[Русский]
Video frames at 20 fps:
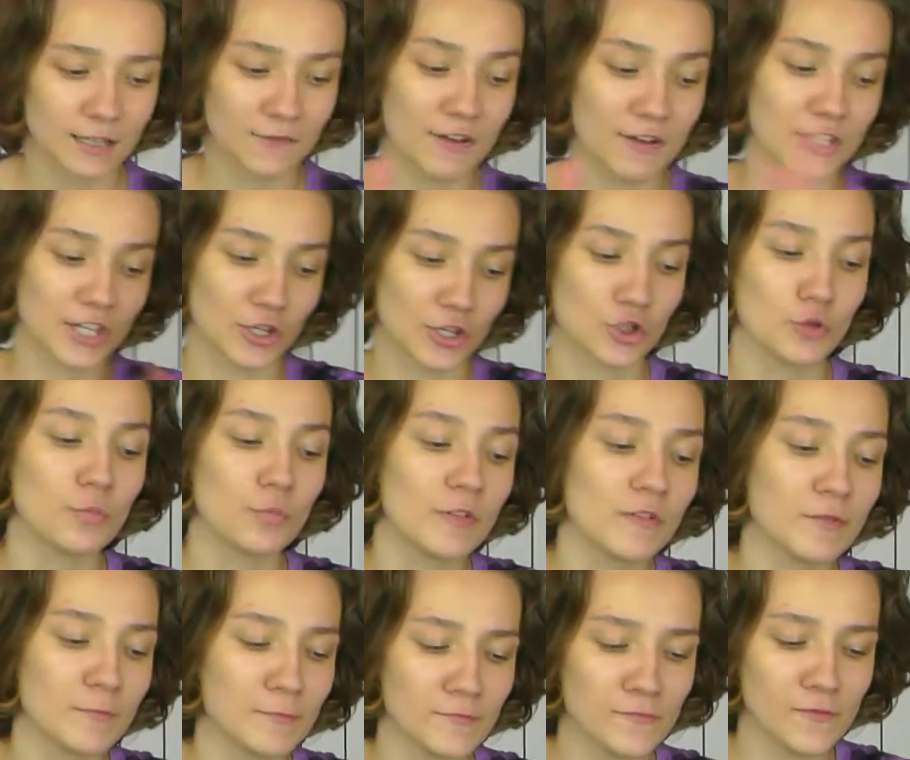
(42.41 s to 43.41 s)
Давайте
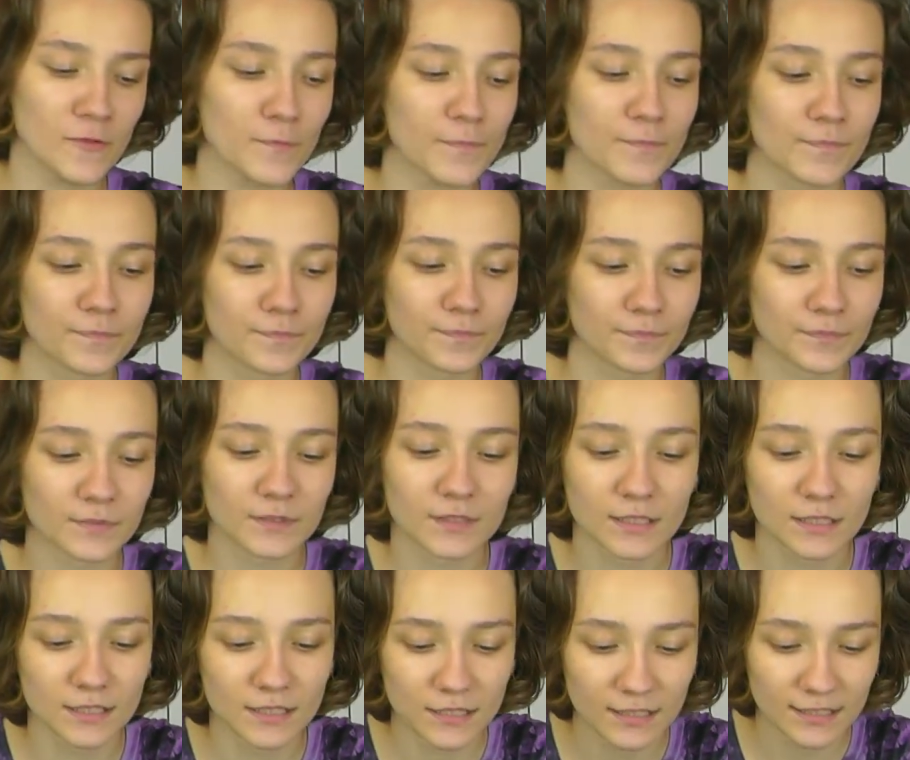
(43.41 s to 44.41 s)
ощупаем его.
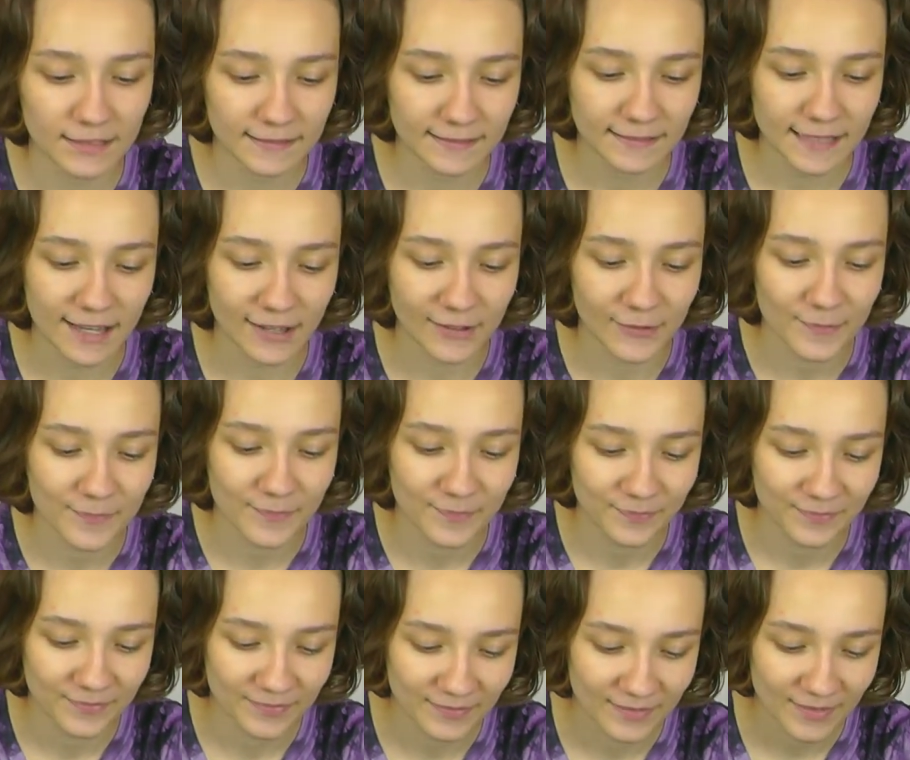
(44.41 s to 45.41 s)
Так,
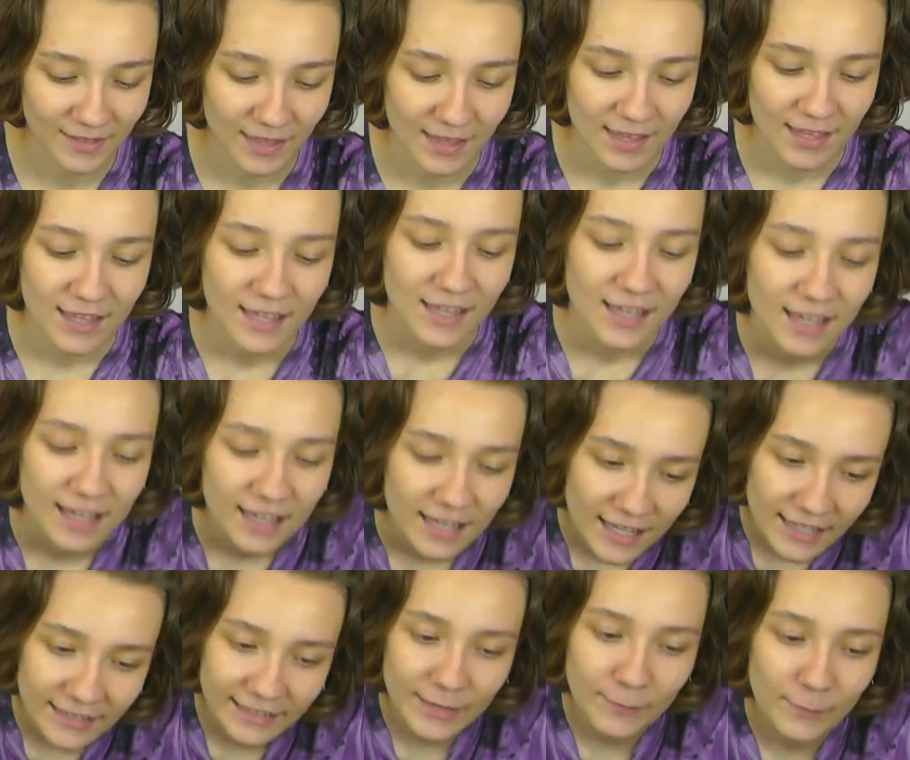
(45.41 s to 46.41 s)

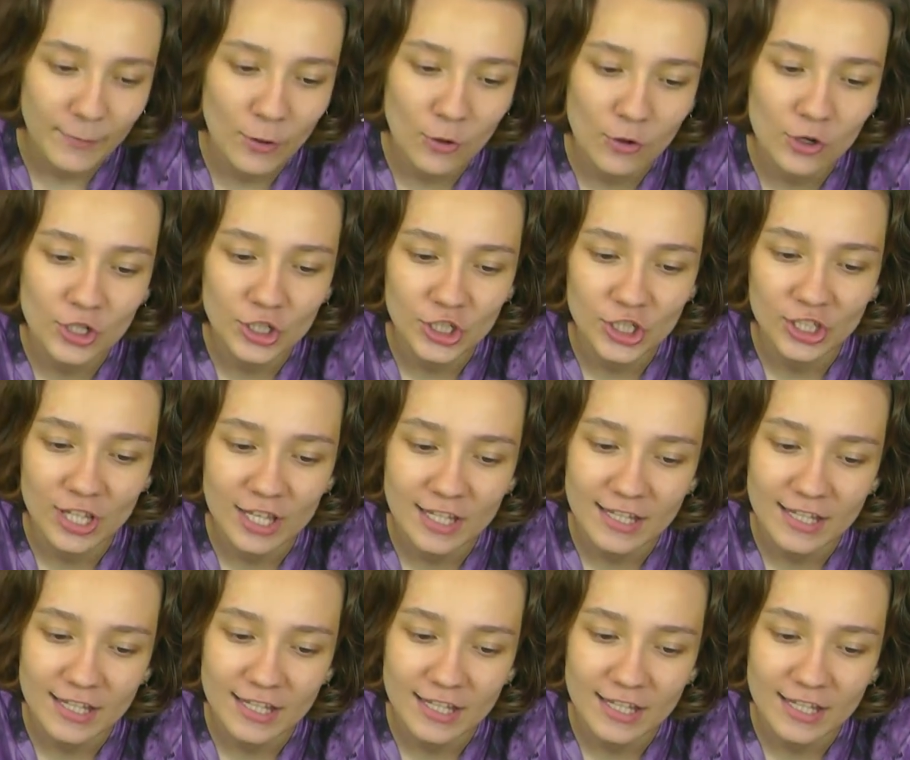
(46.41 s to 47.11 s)
это похоже на